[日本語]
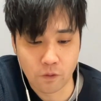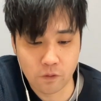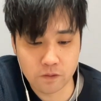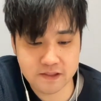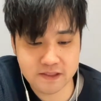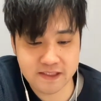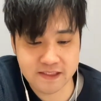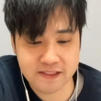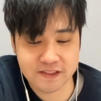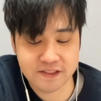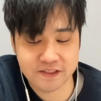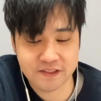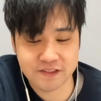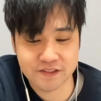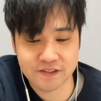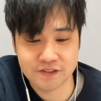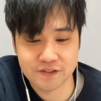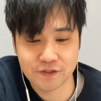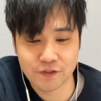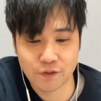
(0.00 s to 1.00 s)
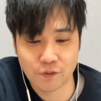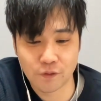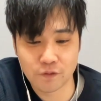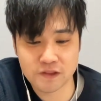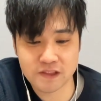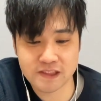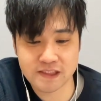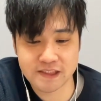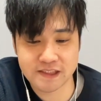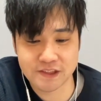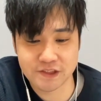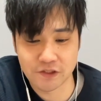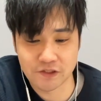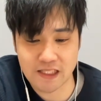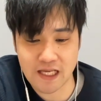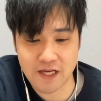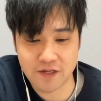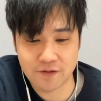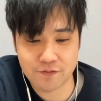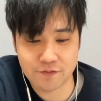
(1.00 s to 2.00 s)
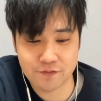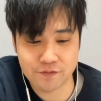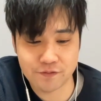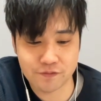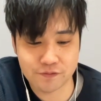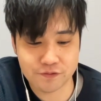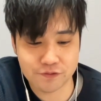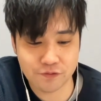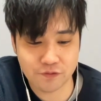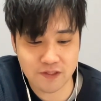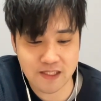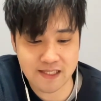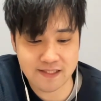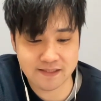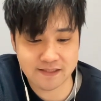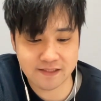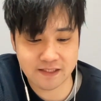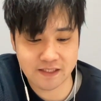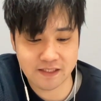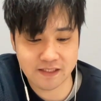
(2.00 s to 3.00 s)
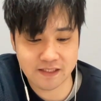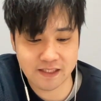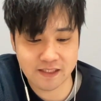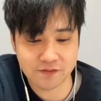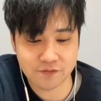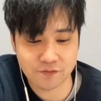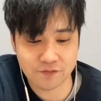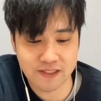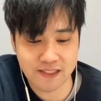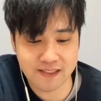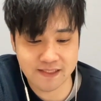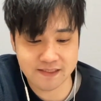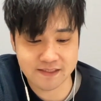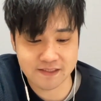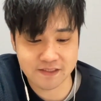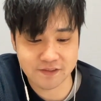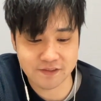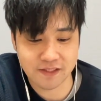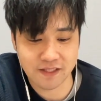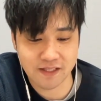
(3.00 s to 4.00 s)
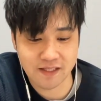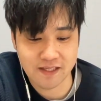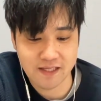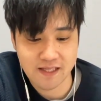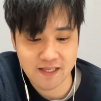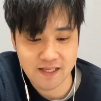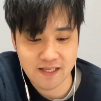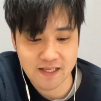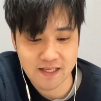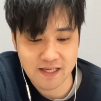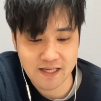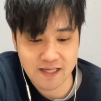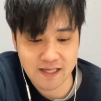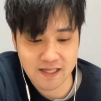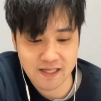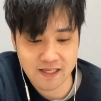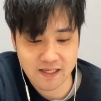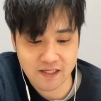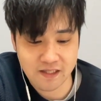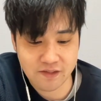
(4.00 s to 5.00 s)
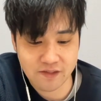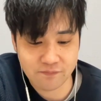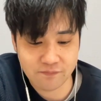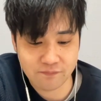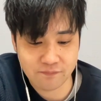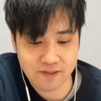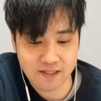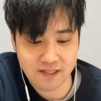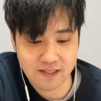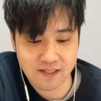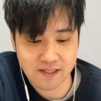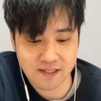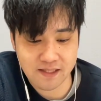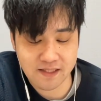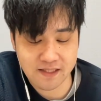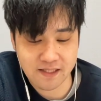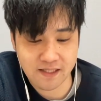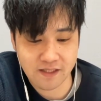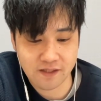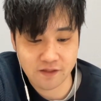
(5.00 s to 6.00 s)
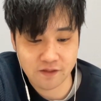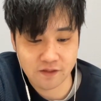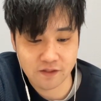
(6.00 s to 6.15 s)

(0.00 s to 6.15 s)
いっす。惜しいっすの天空竜を召喚って言いたいところなんですけどね。はい、まあね。